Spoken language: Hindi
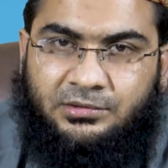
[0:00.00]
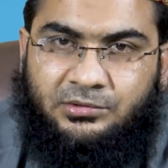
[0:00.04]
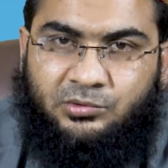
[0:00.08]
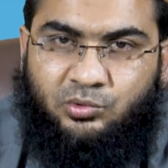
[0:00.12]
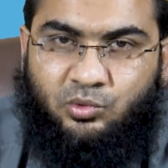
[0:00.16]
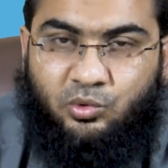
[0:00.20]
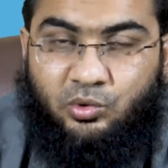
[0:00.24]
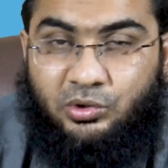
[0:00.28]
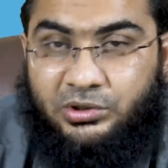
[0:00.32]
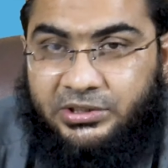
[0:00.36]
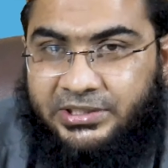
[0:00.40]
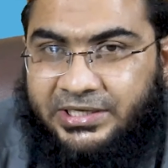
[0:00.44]

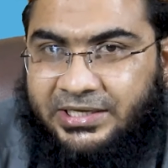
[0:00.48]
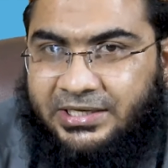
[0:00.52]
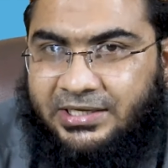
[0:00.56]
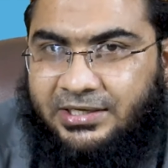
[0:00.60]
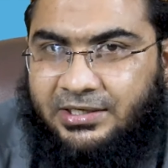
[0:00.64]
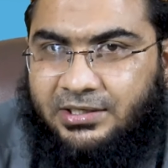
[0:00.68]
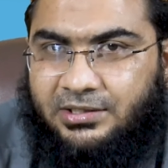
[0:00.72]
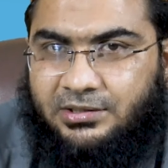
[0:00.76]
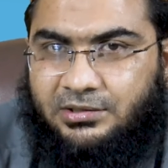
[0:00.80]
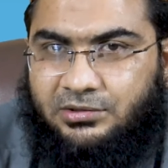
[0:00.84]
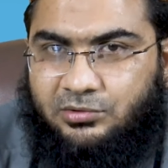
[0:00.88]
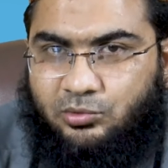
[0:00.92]
तो ये
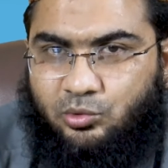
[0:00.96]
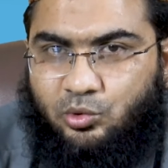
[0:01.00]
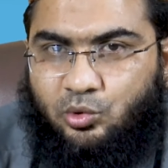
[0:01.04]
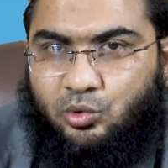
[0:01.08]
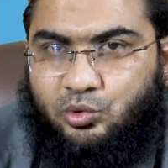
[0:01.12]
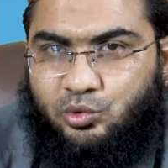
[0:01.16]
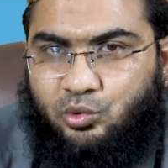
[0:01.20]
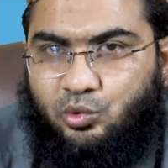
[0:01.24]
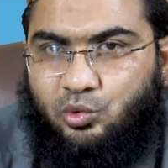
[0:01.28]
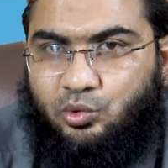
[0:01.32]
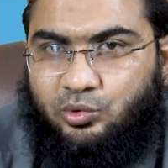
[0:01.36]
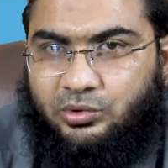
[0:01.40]
दो
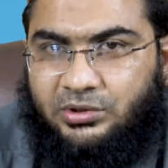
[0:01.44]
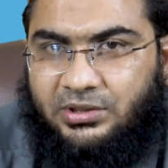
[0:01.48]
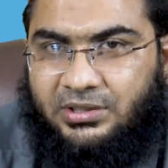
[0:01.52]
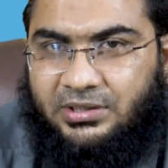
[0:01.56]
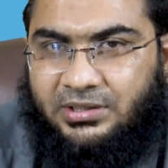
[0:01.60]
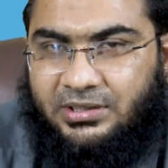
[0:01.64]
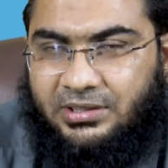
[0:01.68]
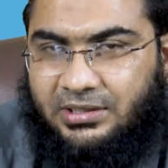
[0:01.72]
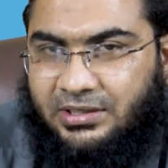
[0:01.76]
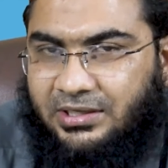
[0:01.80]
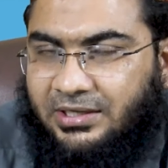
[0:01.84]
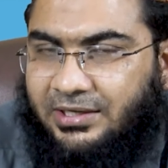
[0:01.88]
सूरतें
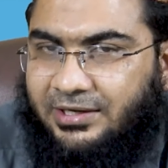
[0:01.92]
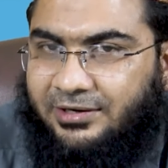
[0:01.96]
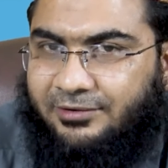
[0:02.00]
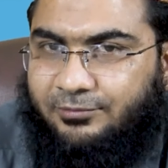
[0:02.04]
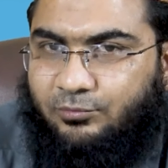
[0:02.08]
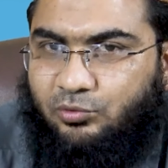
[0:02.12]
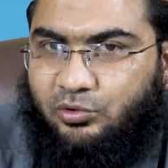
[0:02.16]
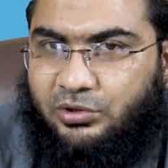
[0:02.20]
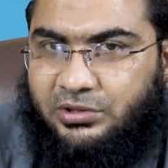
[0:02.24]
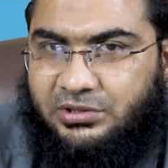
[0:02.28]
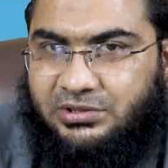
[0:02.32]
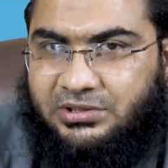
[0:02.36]
अल्लाह
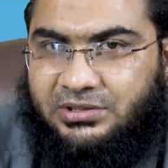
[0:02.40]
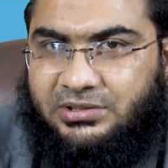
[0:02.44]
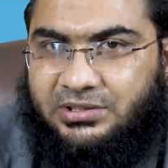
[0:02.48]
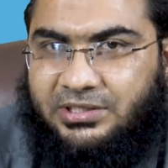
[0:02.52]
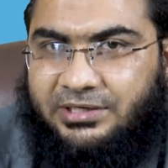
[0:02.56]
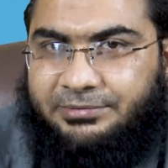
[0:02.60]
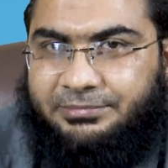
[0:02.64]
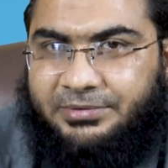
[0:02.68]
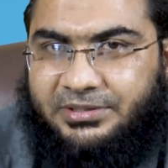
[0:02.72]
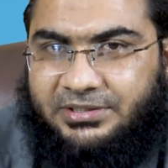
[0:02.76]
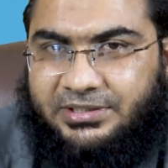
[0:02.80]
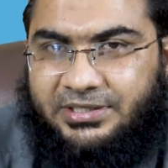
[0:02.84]
रब्बुल इज़्ज़त
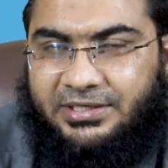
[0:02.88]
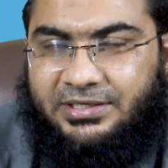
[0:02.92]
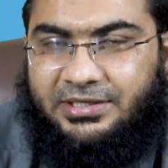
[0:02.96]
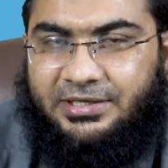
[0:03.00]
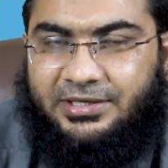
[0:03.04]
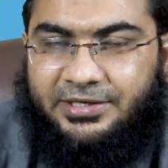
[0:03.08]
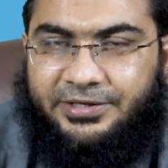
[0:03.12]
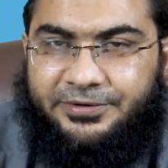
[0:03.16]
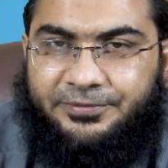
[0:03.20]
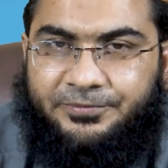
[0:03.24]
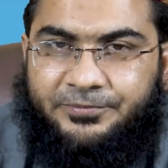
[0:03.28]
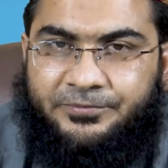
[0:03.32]
ने बताई
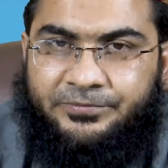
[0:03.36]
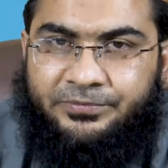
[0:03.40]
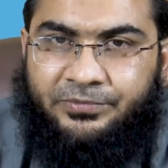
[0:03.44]
हैं